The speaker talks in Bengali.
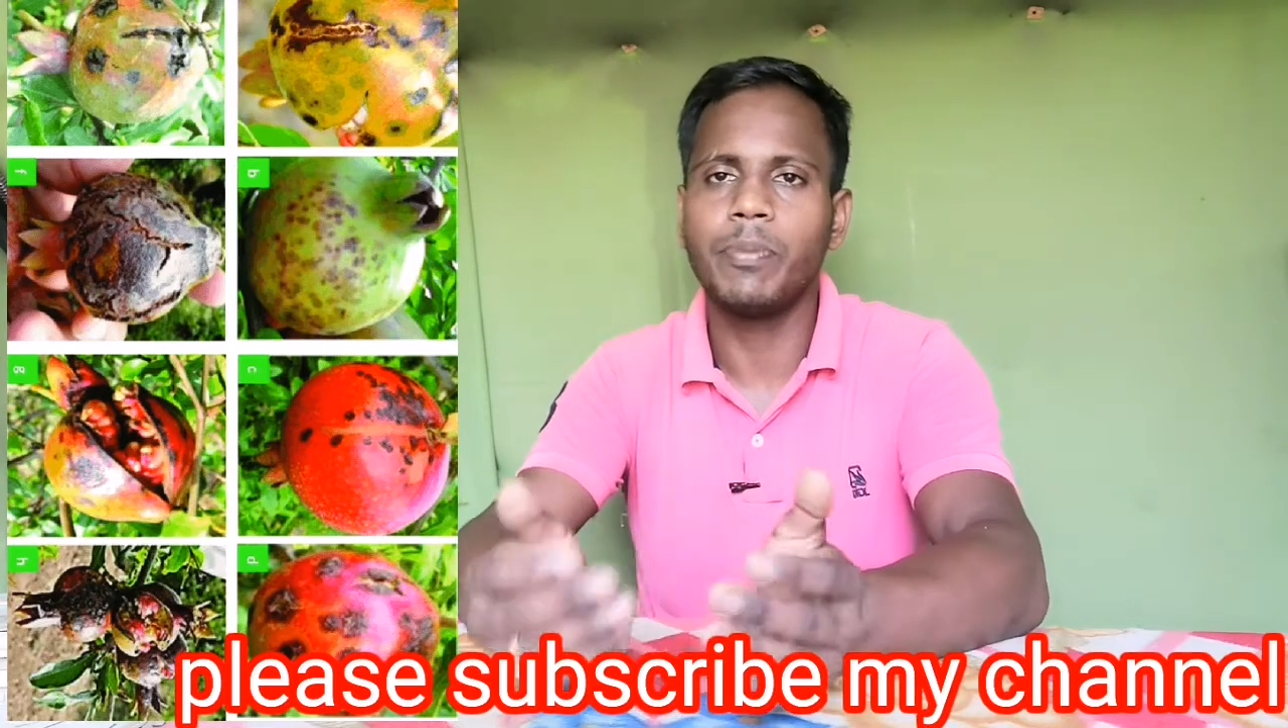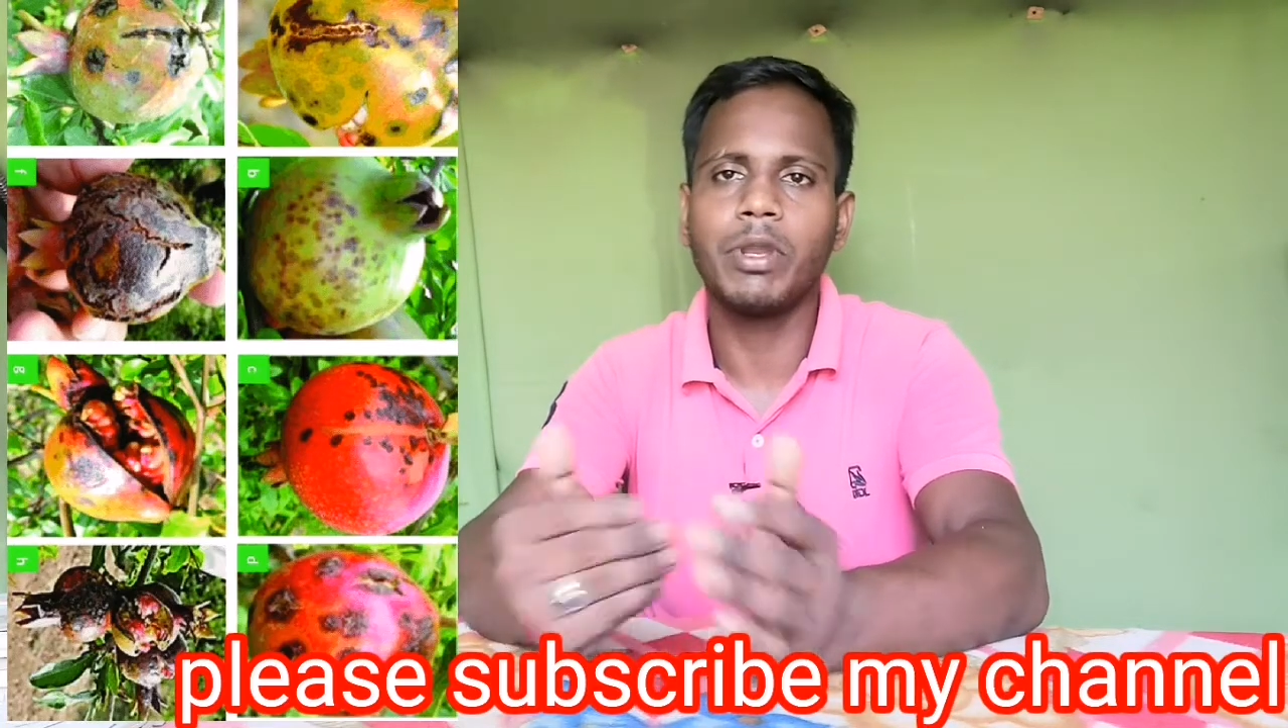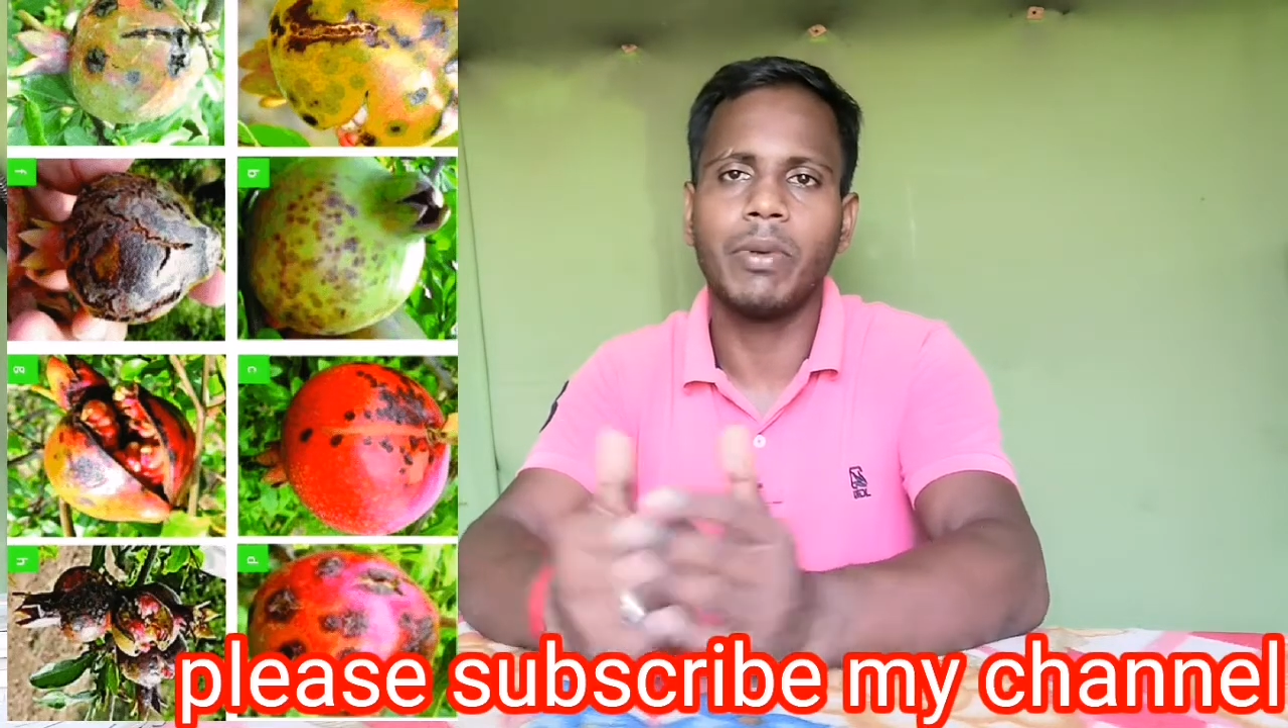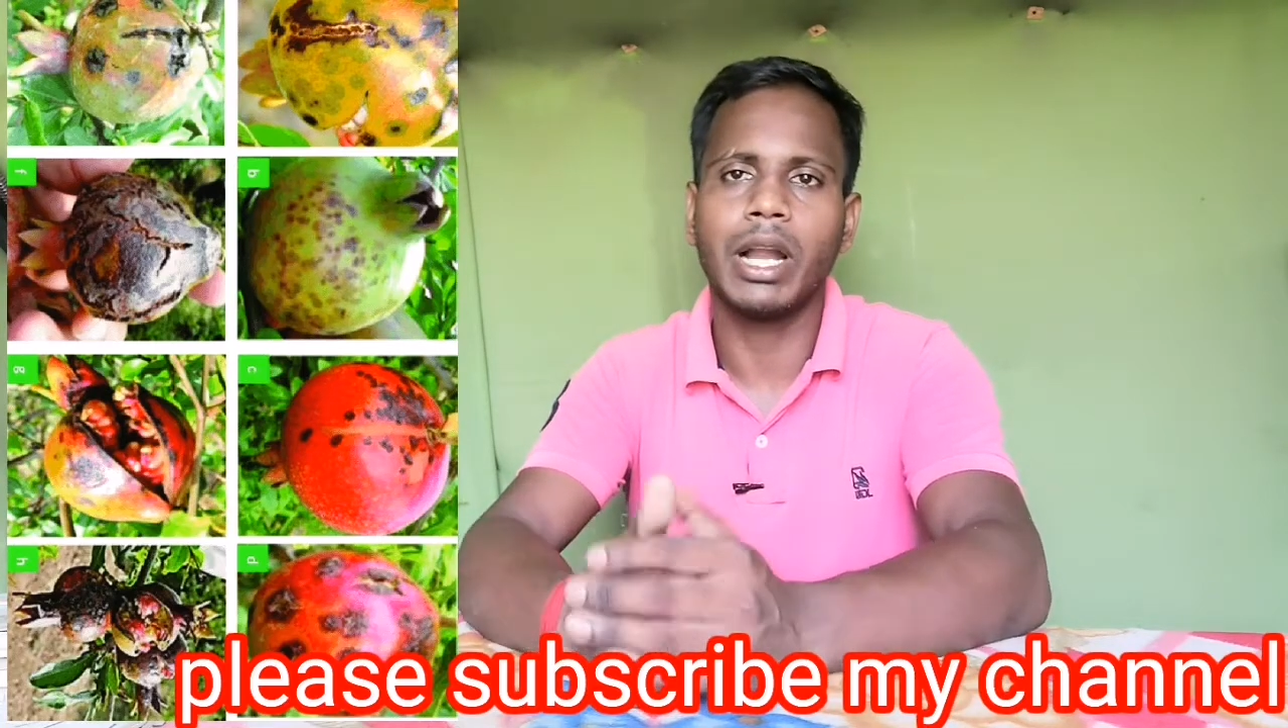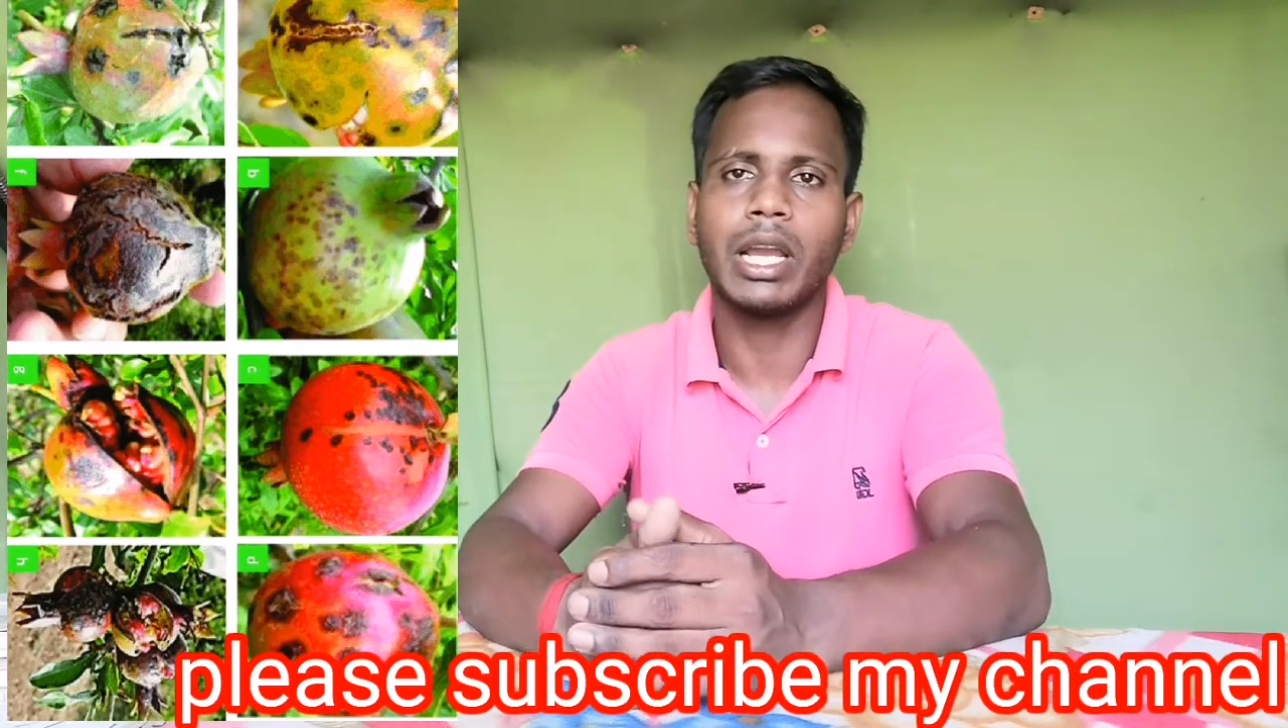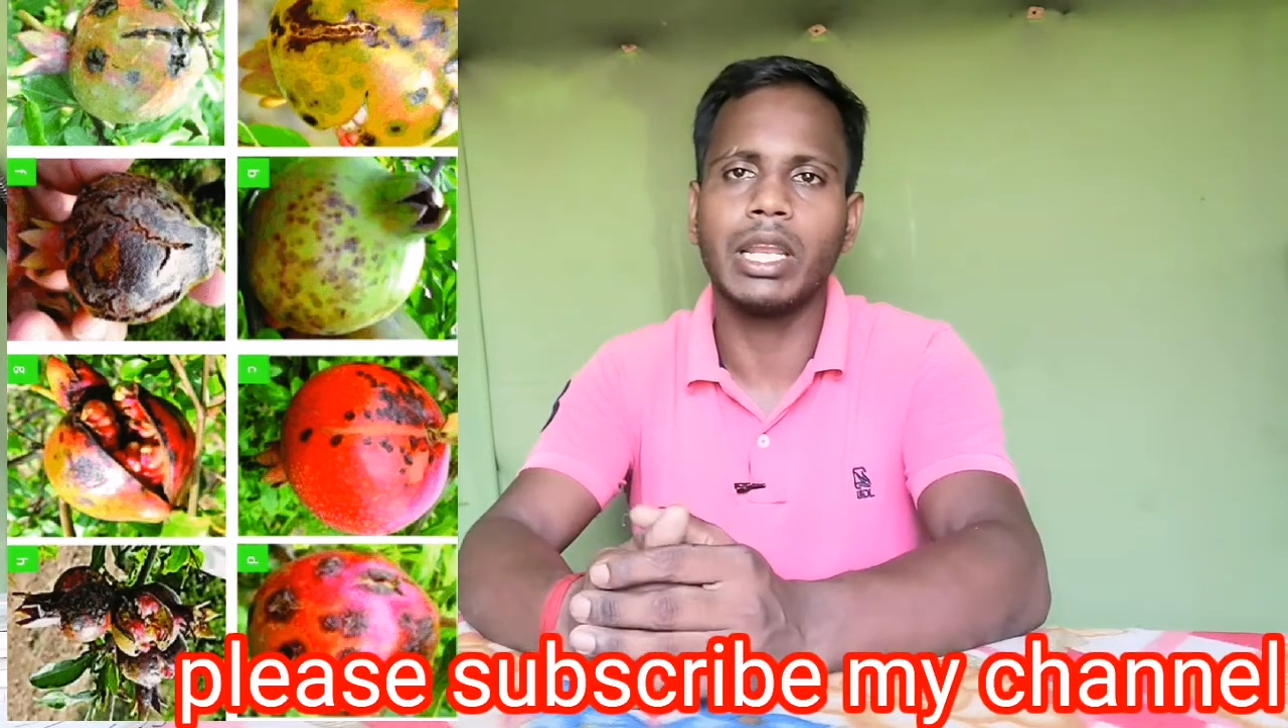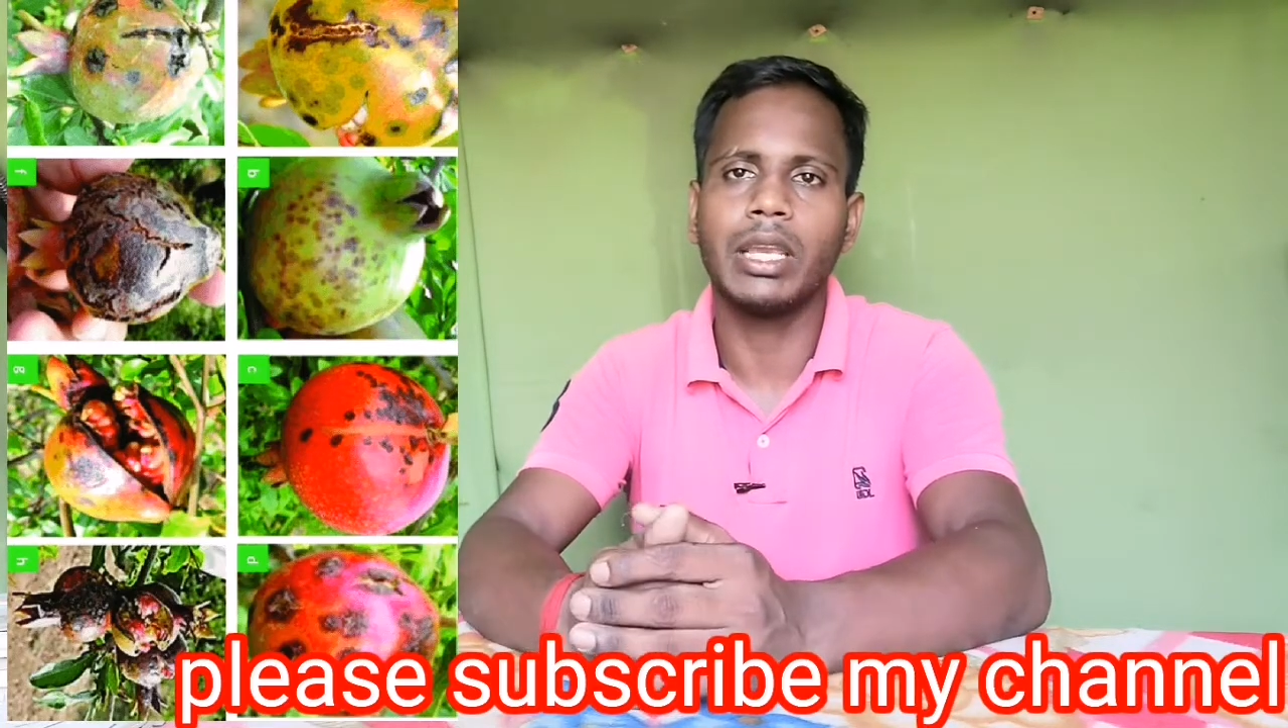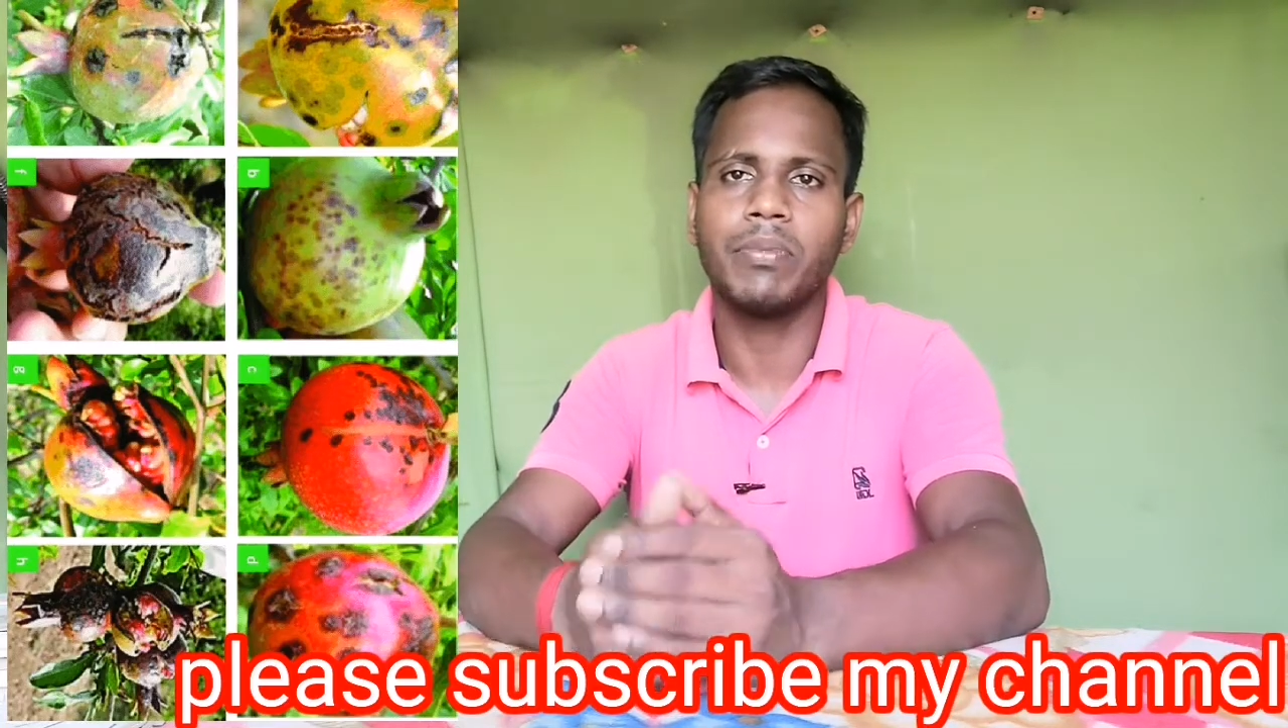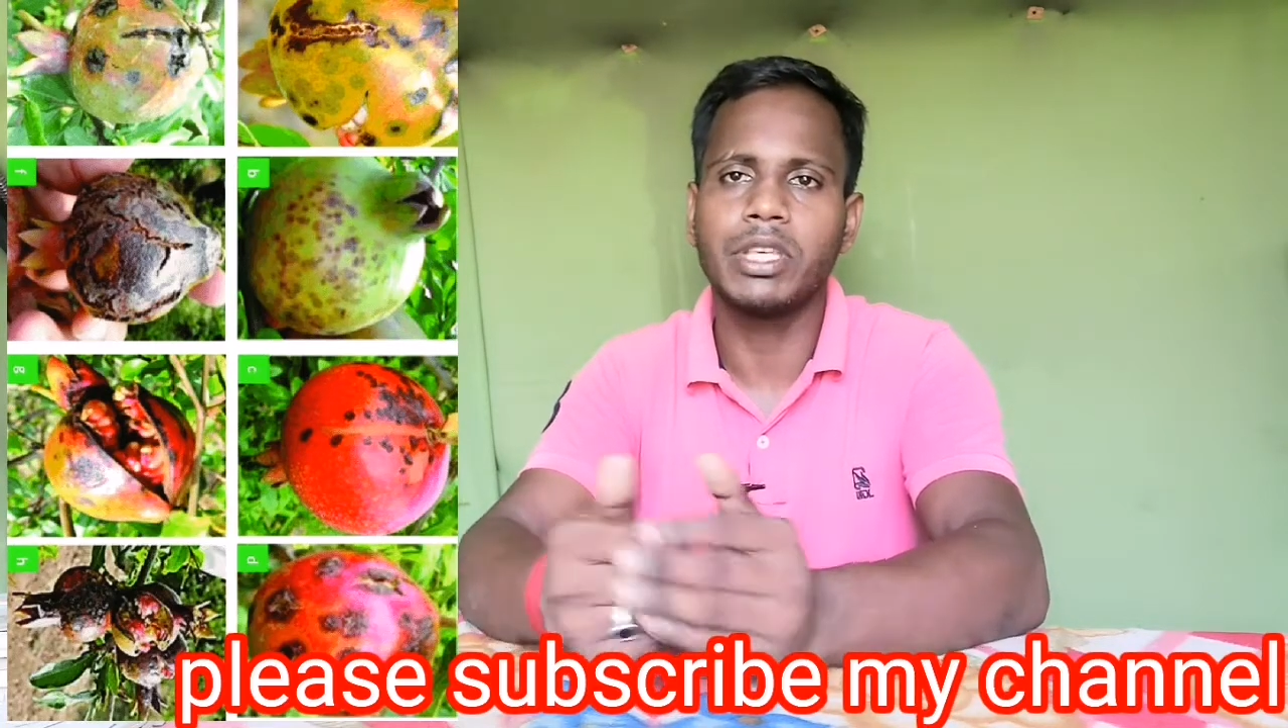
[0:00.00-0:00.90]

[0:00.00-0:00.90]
আপনি বাগানে